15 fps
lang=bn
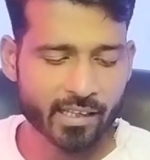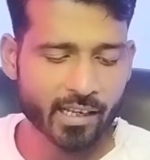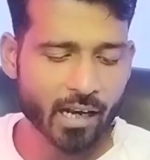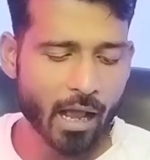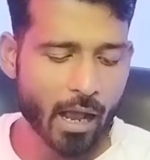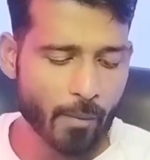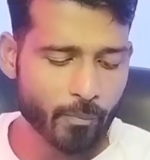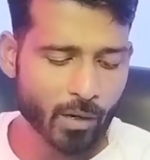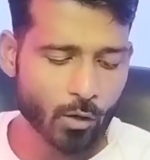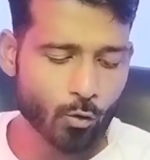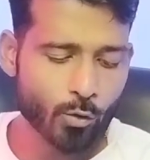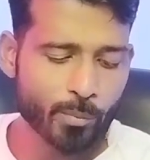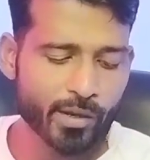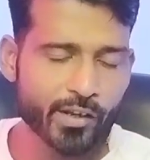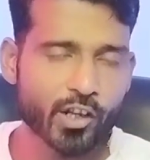দেন আপনার
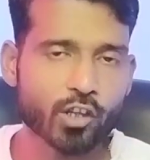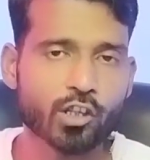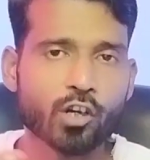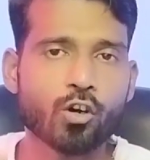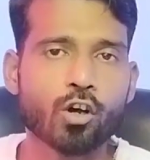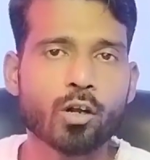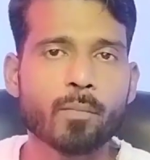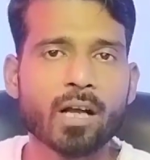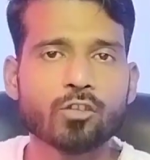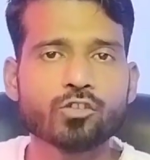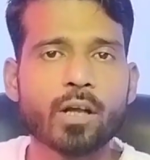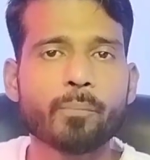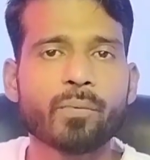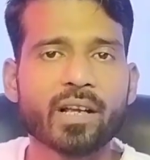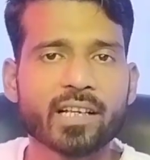ওই ভিডিওতে কোনো
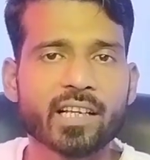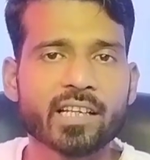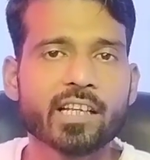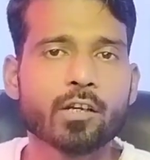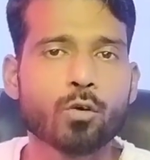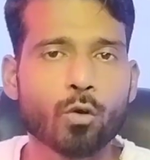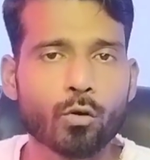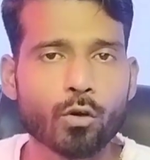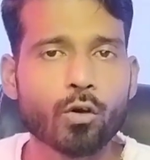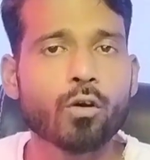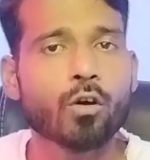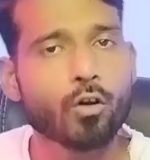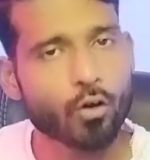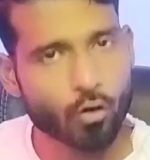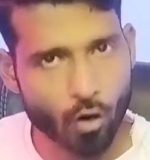মানুষ আপনাকে কি করলো
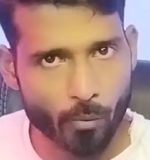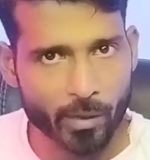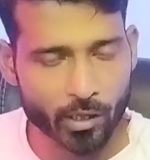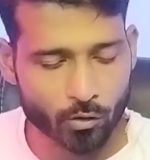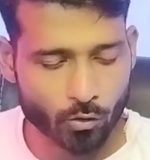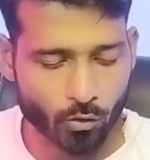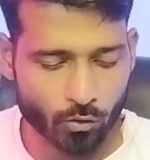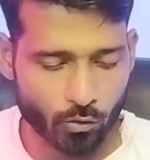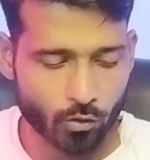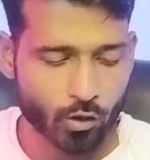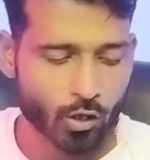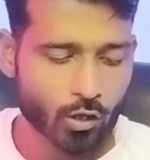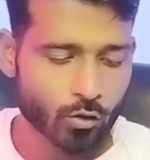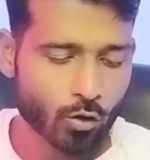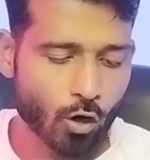কমেন্ট করলো
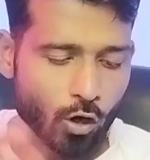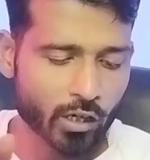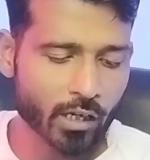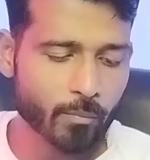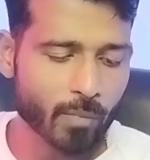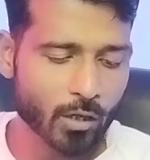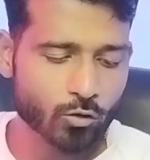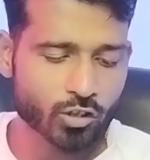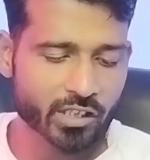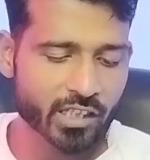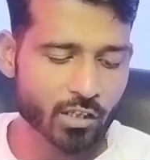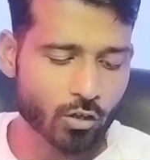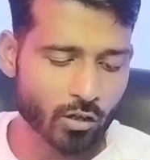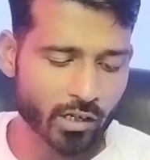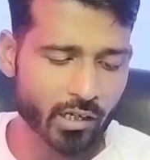তো অনেক মানুষ
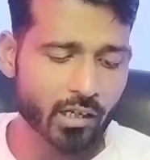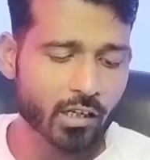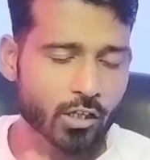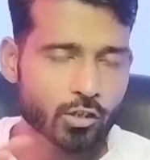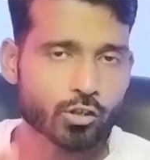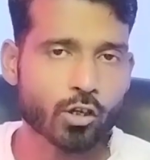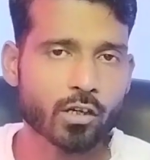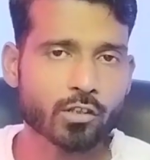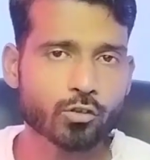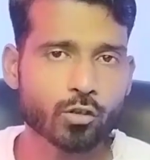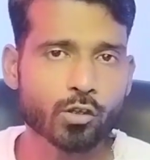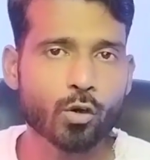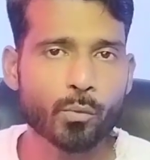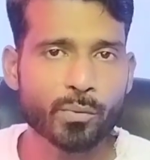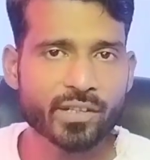কি করে
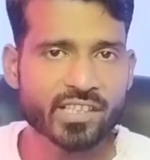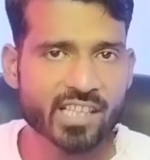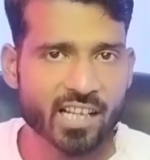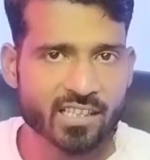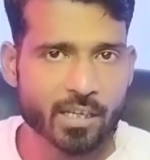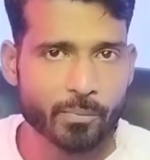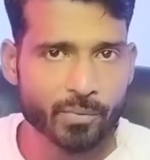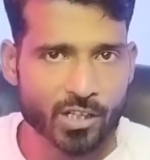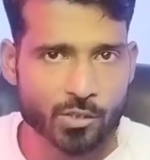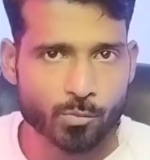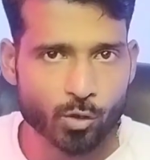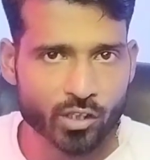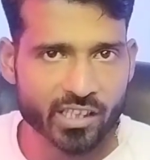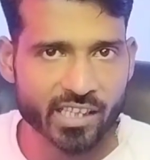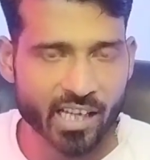সরাসরি অফিসিয়াল যে
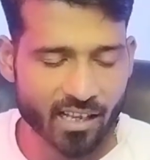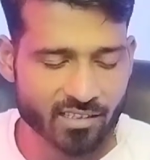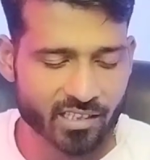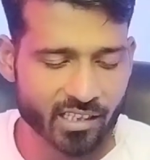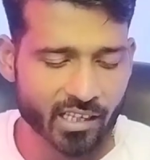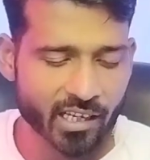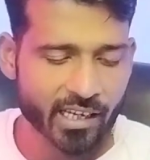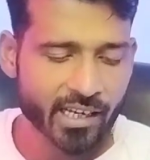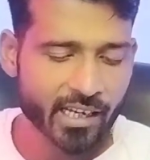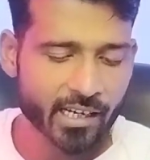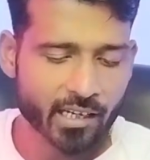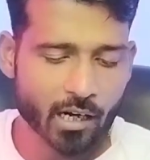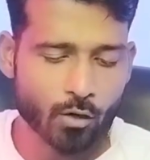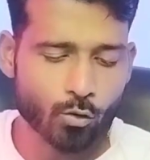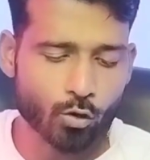ফেসবুকটি আছে
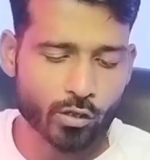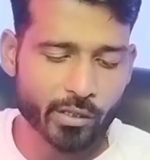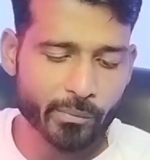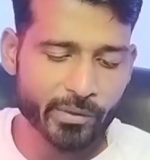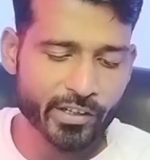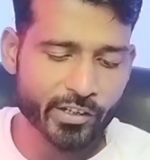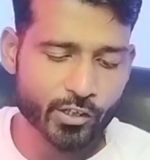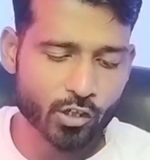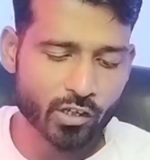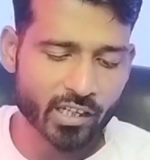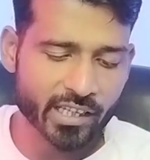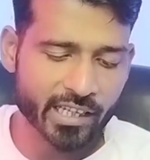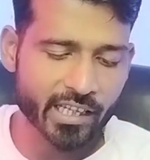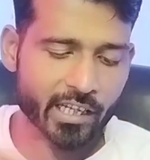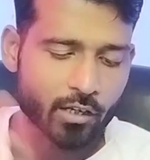এটার
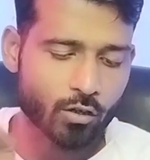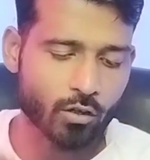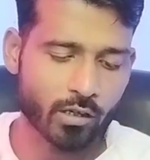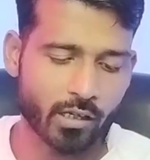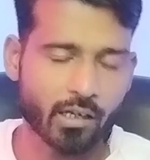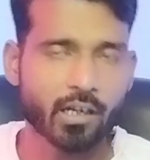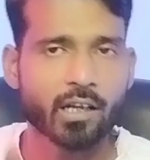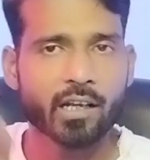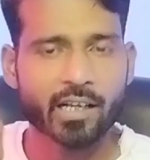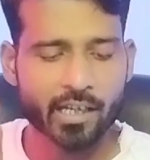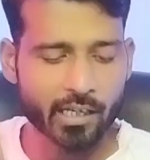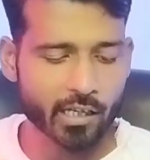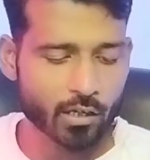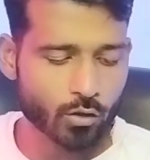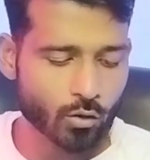নোটিফিকেশনে ক্লিক করে
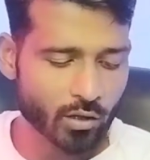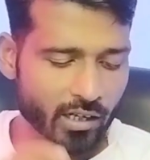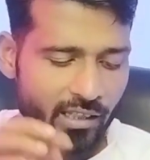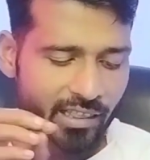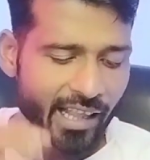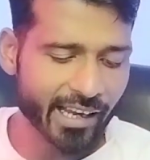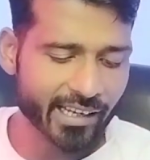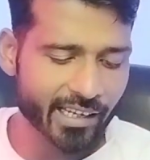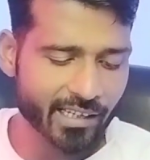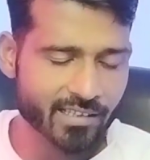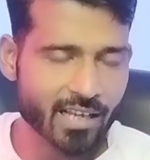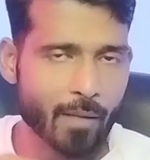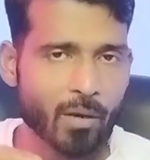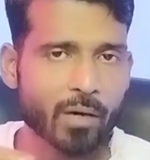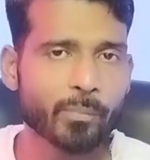ক্লিক করে দেখে
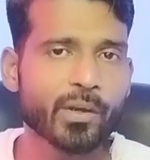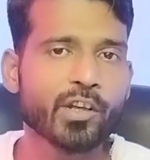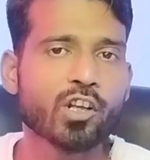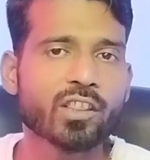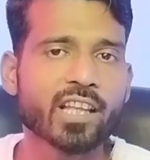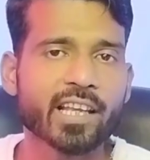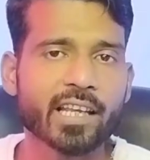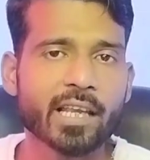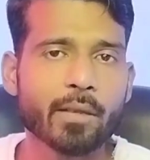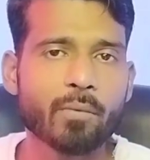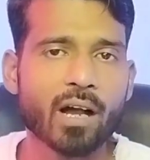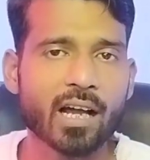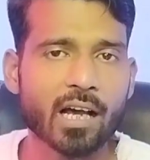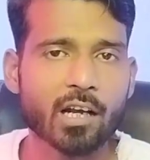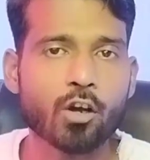যে আমার ভিডিওতে কে
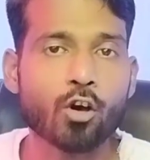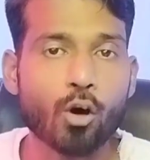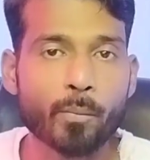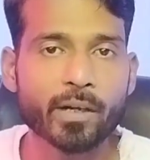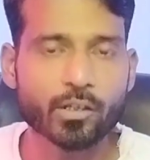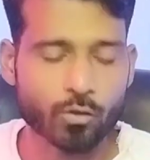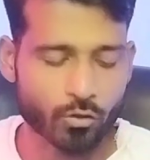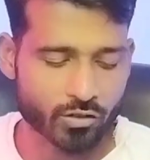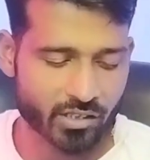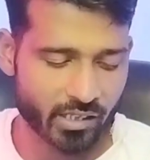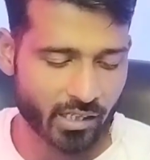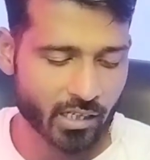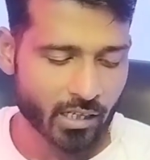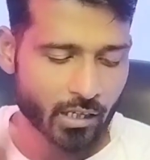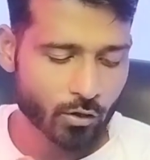বা কারা কমেন্ট
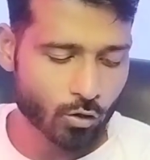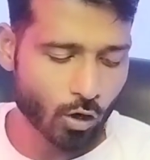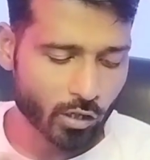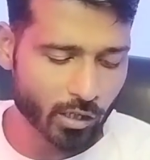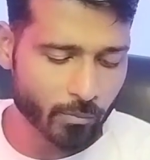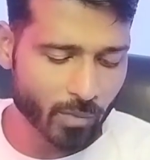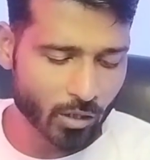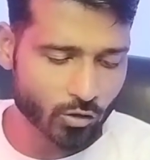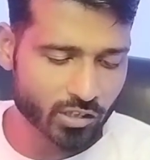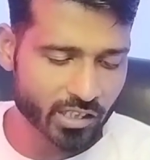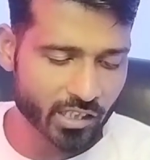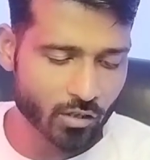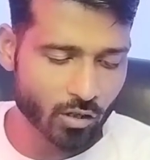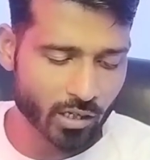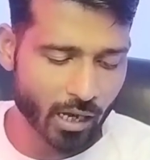করছে তো অনেক মানুষ
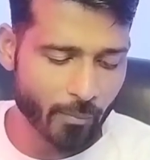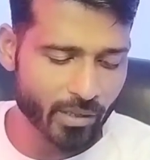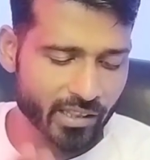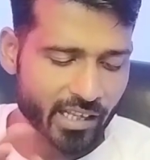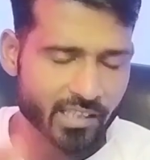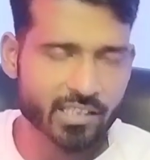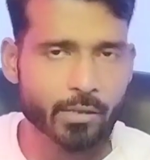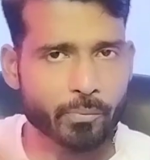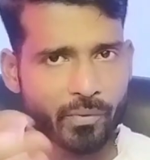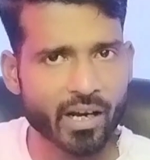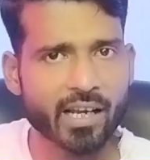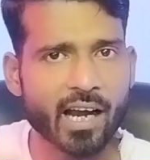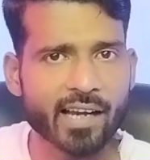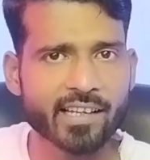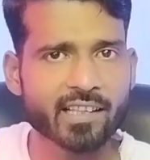কি করে আমি দেখছি
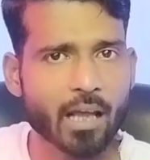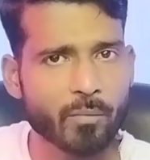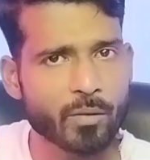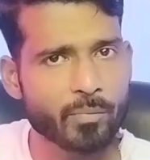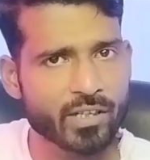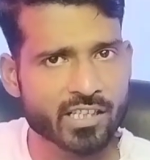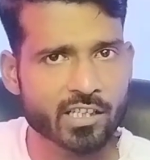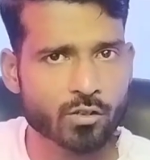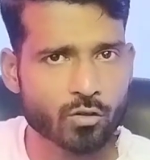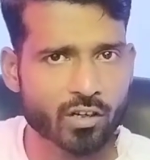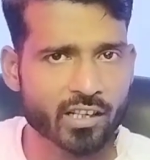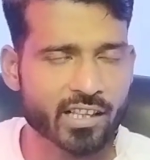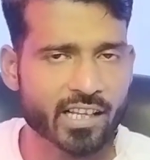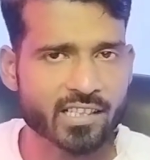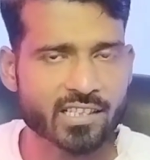প্রায় আইডিতে আমি ভিজিট
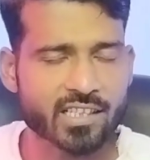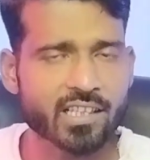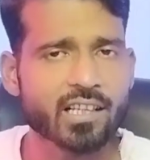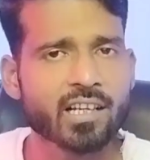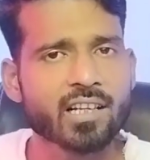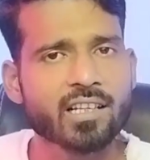করে দেখছি